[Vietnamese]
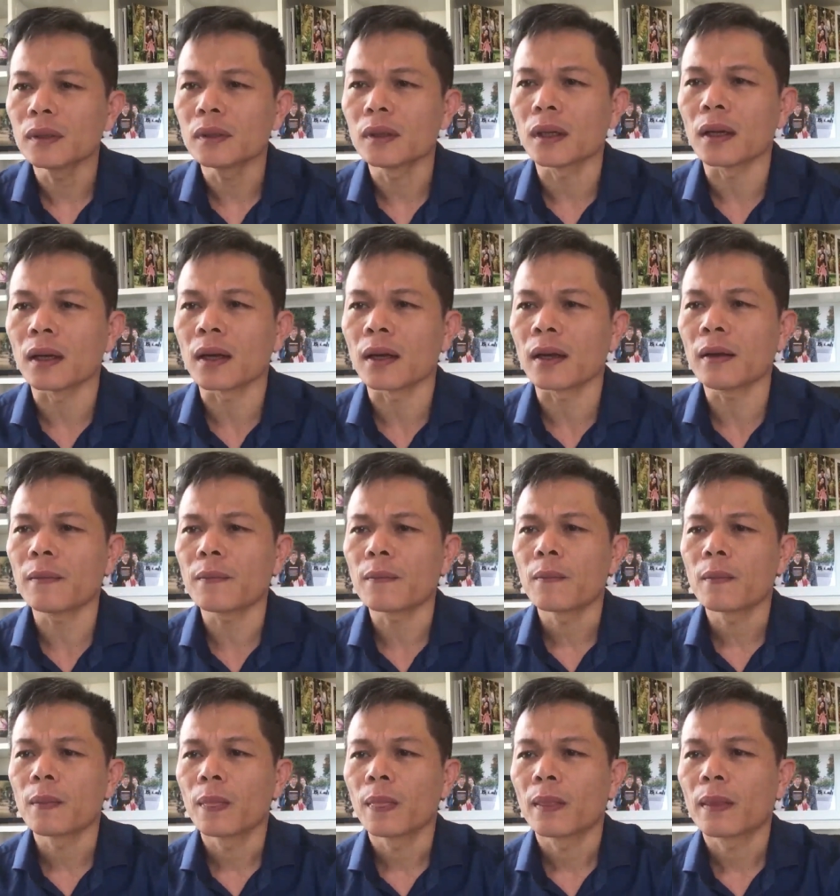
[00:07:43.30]
à,
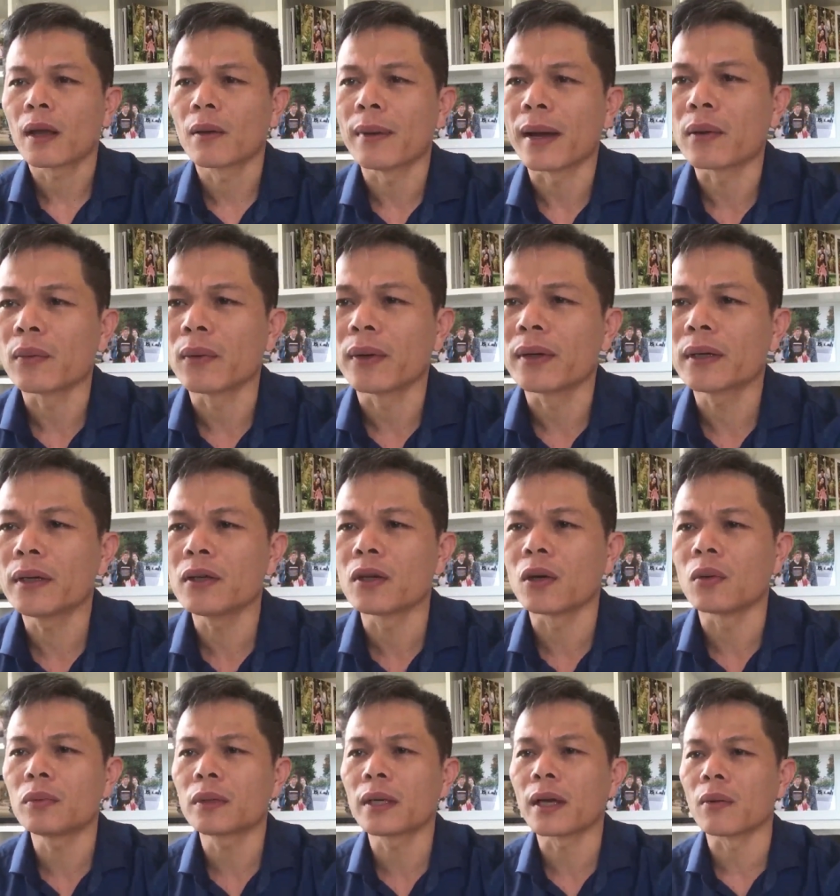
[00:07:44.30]
chào bạn Nguyễn Trí
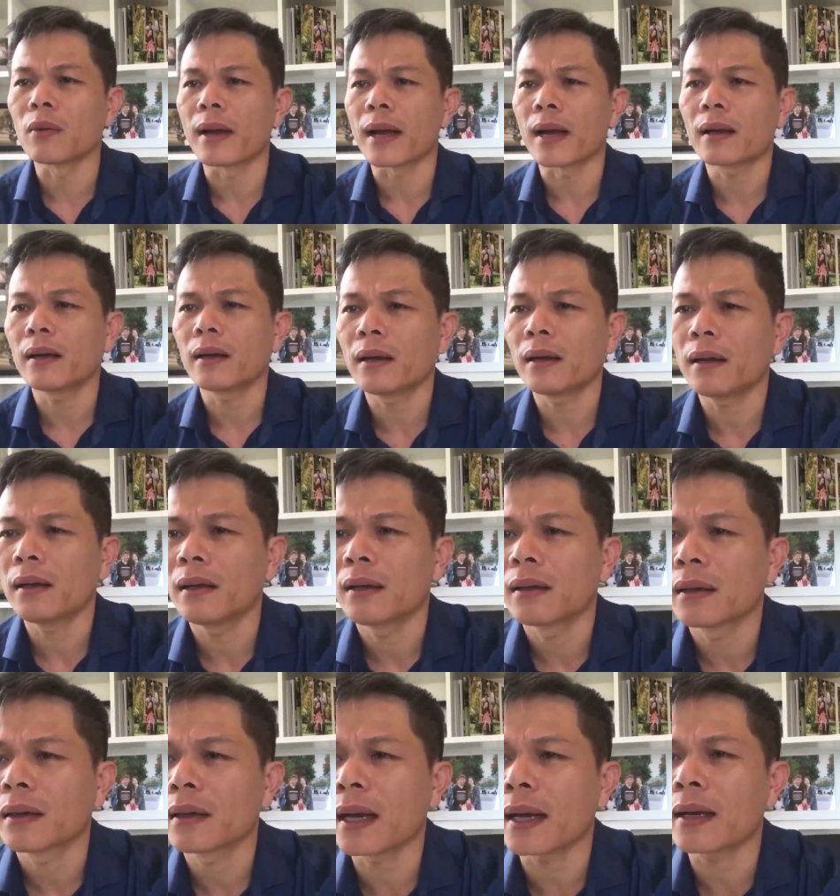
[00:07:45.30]
Dũng chào bạn à,
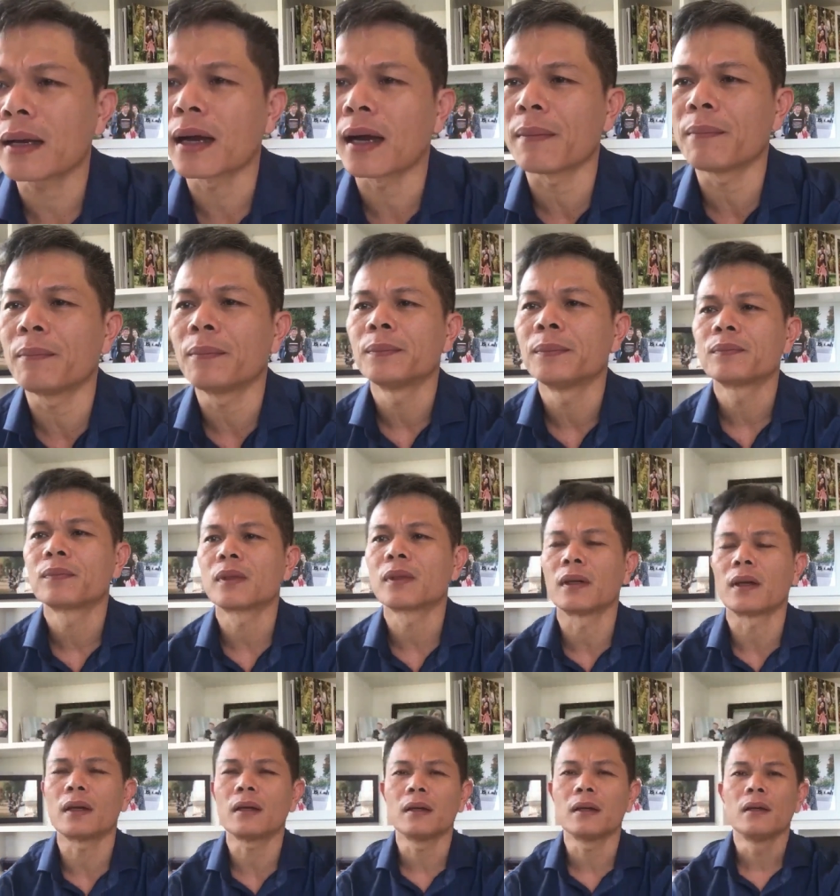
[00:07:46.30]
Khắc Khâm
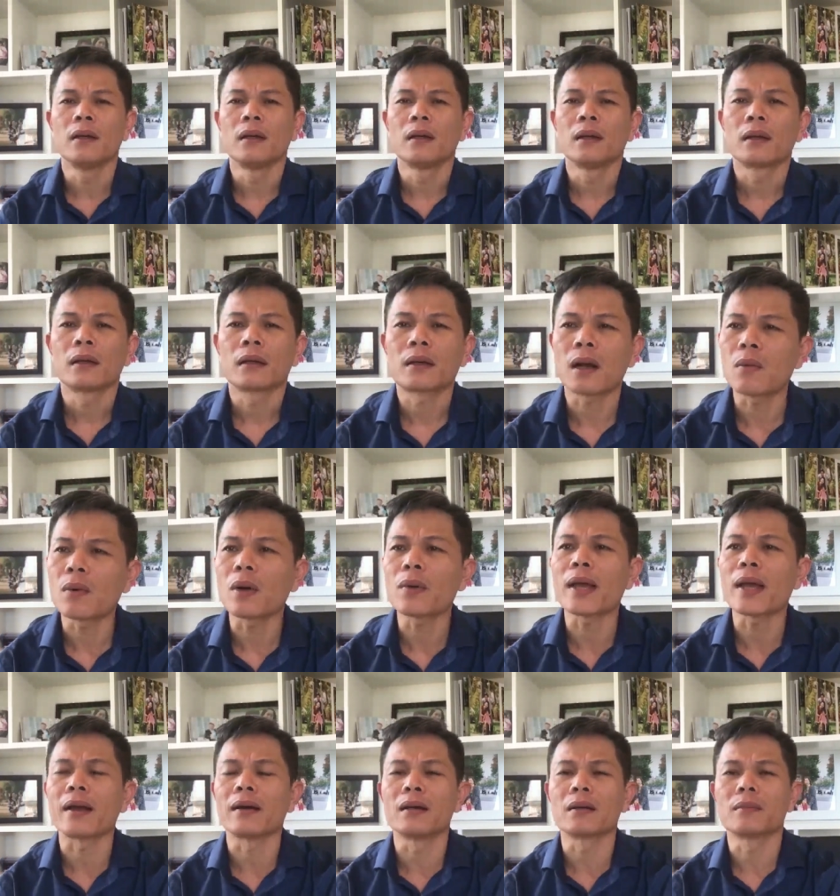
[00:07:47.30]
à, không
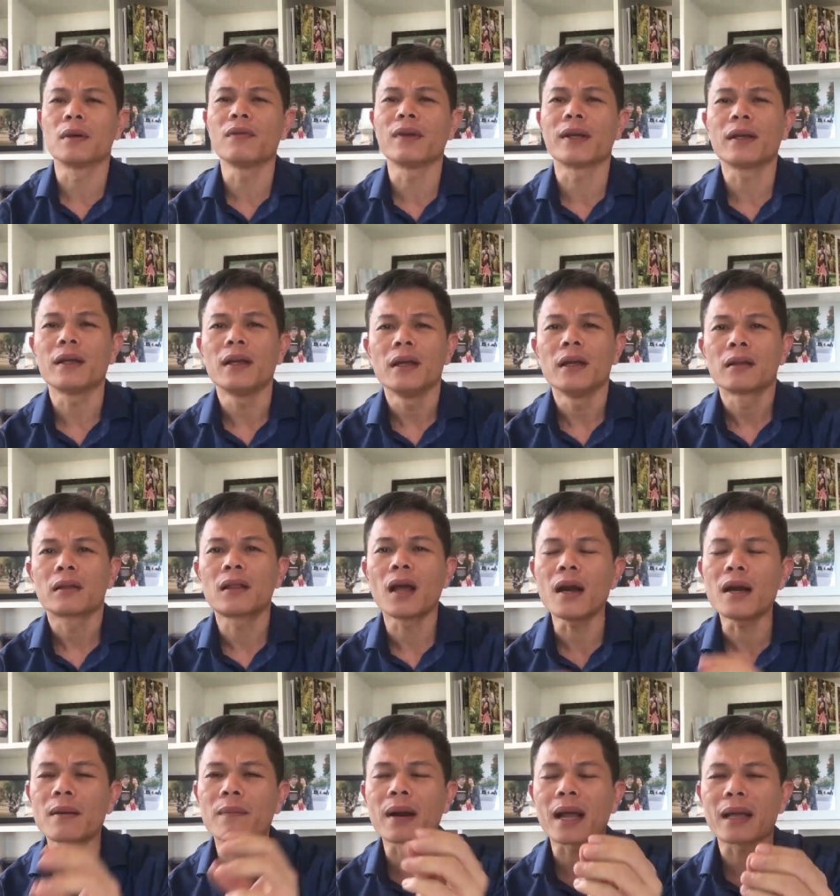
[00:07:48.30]
lâu dài được bởi vì
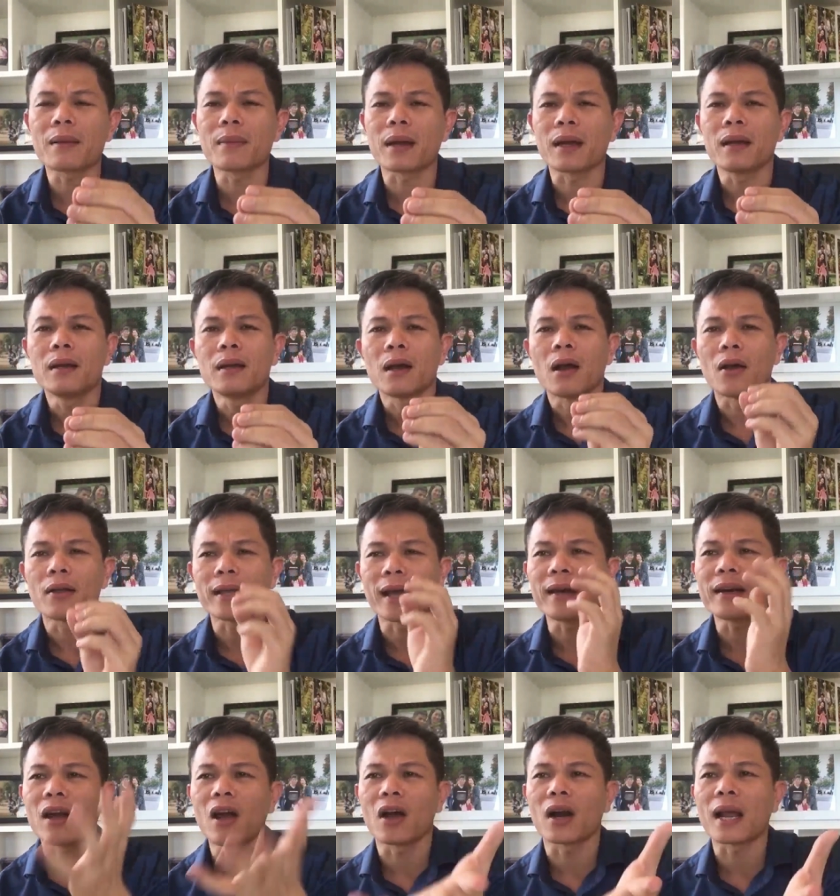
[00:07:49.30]
tết năm nay mà họ
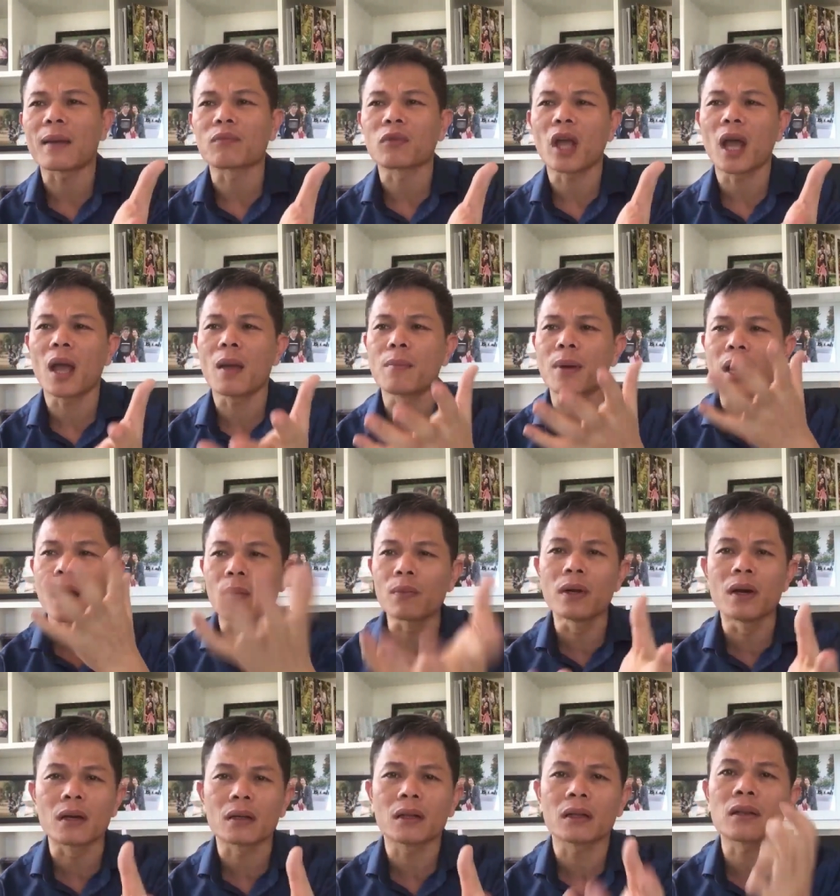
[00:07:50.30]
nhảy ra họ làm thêm mà không
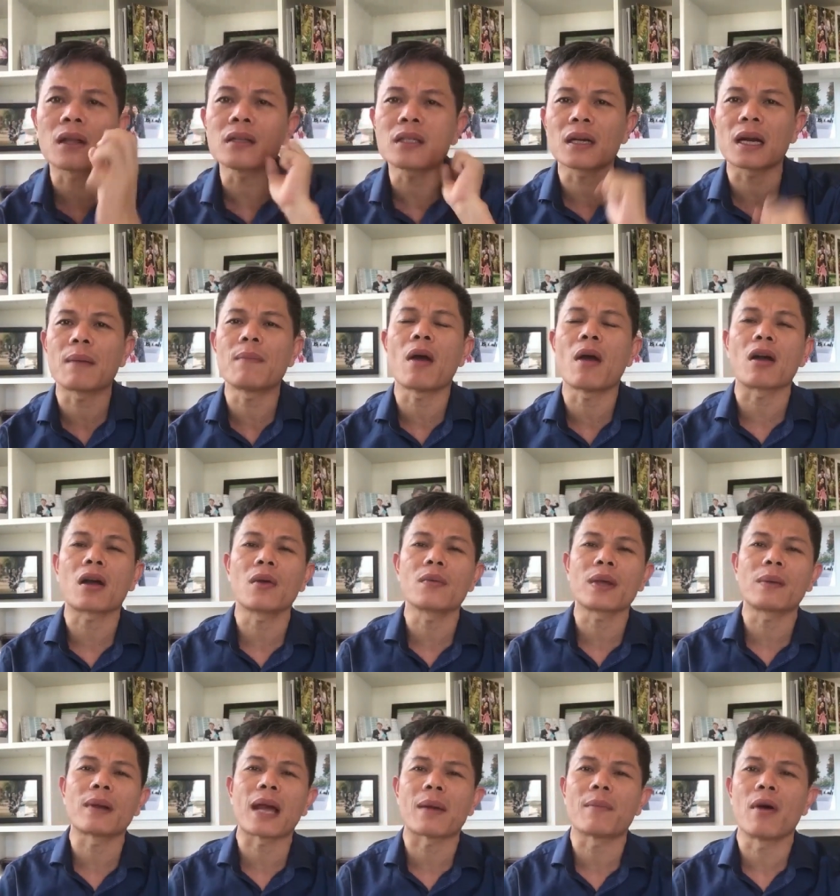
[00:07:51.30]
được thì tết sau năm họ
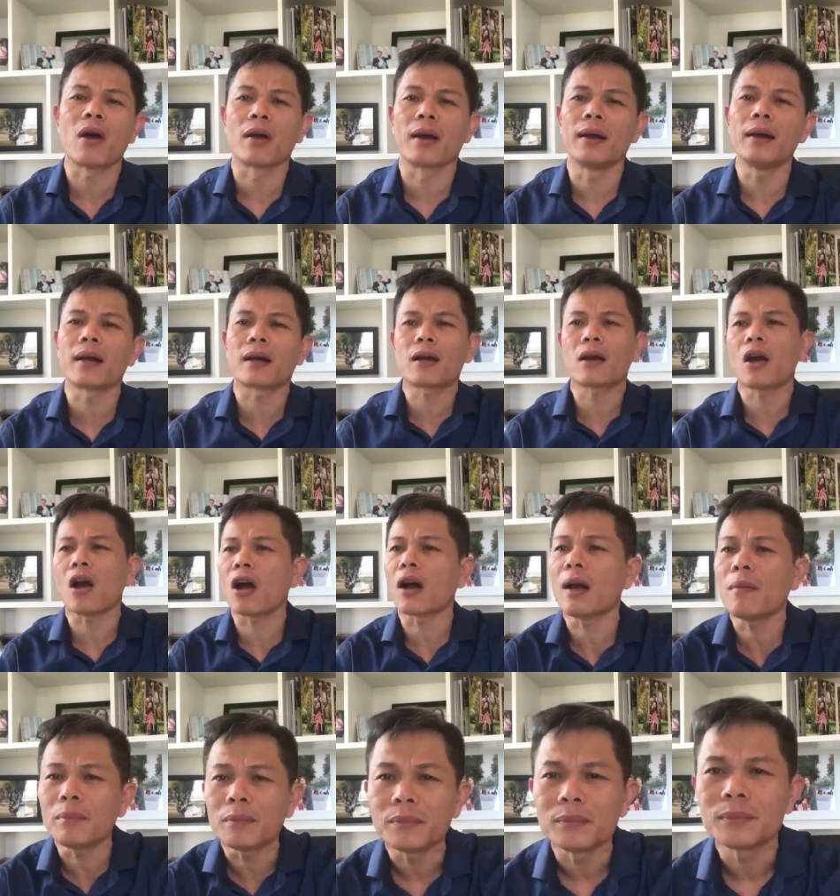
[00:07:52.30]
không dám làm họ nghĩ là khó
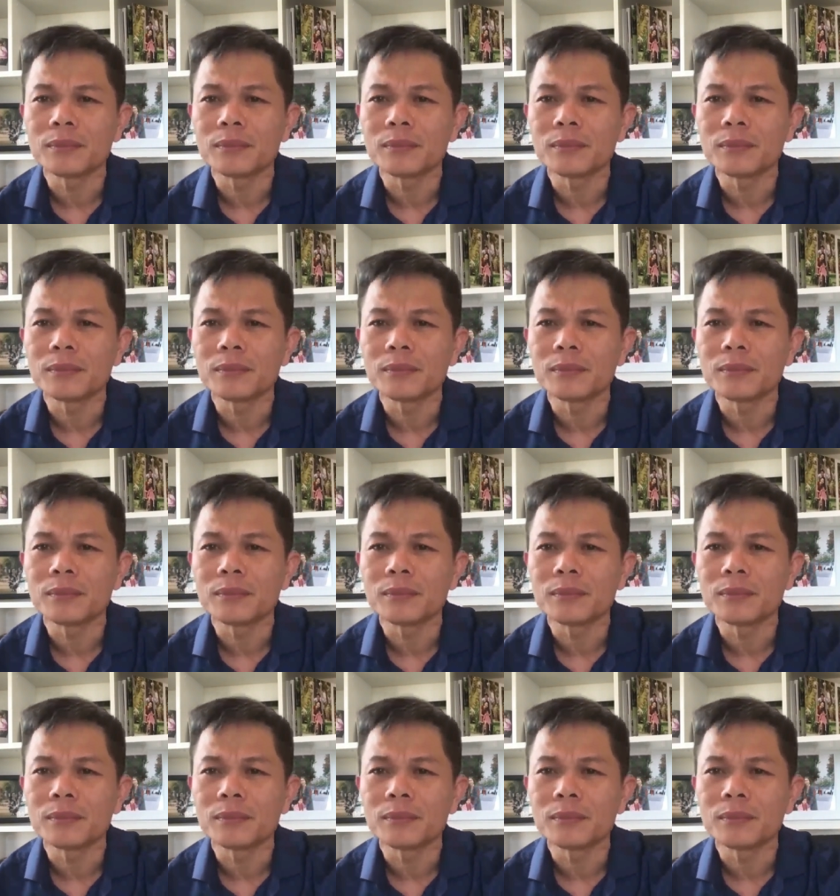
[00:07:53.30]
lắm